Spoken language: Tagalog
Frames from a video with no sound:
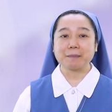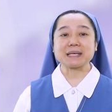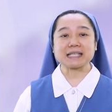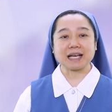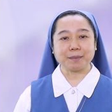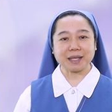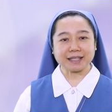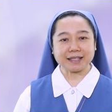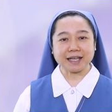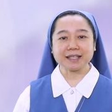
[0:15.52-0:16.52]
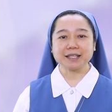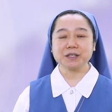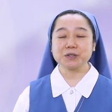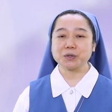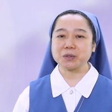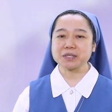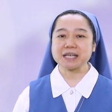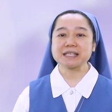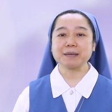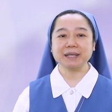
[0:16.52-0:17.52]
Pasalamatan natin ang
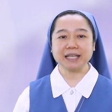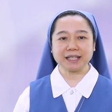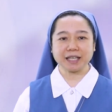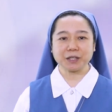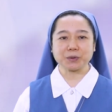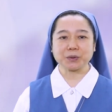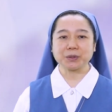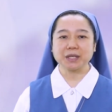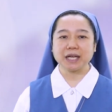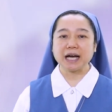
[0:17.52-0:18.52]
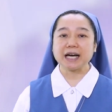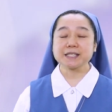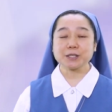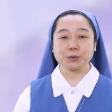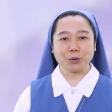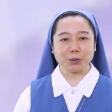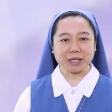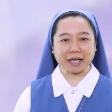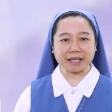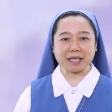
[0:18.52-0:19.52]
Diyos sa banal na ito at sa tulong
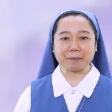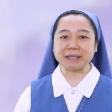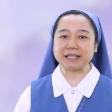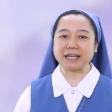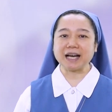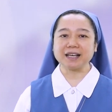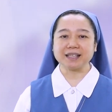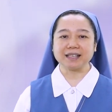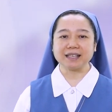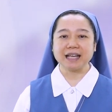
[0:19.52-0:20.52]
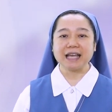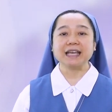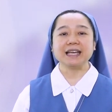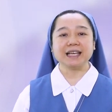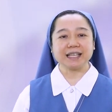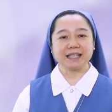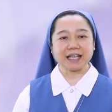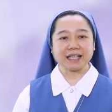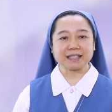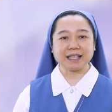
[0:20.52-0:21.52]
ng kanyang panalangin. Hilingin
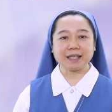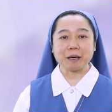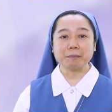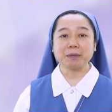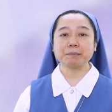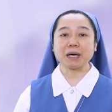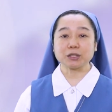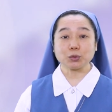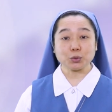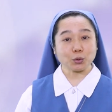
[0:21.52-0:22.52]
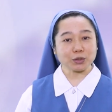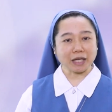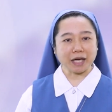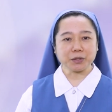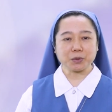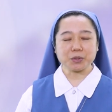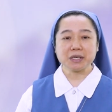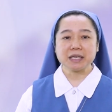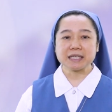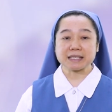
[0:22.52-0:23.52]
nating magpakatotoo tayo
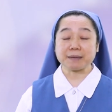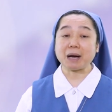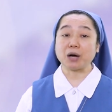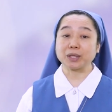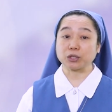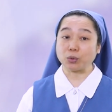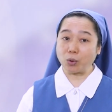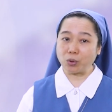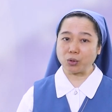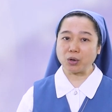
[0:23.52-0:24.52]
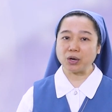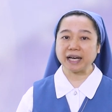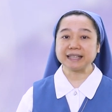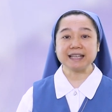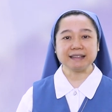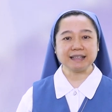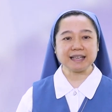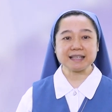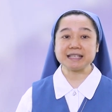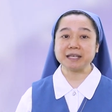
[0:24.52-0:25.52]
sa bawat oo at
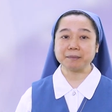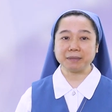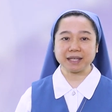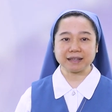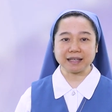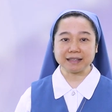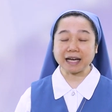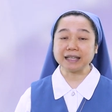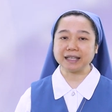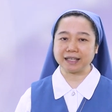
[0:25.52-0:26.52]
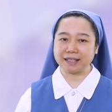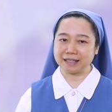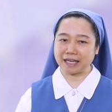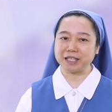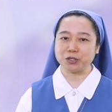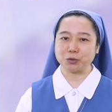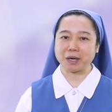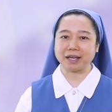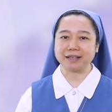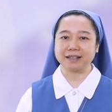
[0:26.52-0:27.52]
hinding sinambit natin kanino man